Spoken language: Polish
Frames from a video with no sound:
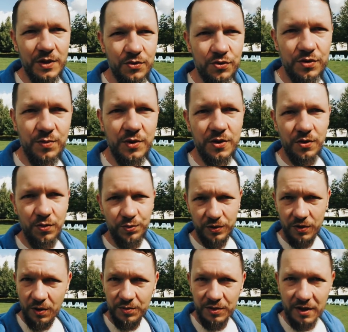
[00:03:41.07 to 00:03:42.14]
którzy myślą
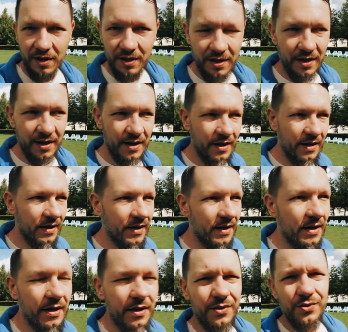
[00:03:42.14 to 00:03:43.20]
podobnie,
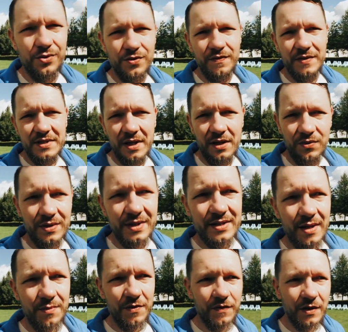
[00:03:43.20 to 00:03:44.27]
którzy wyznają te
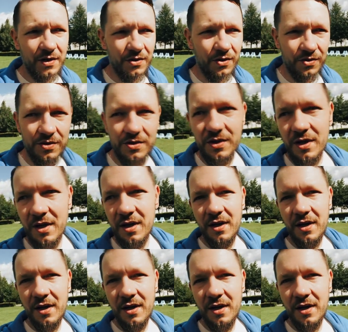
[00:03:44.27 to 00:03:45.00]
same wartości.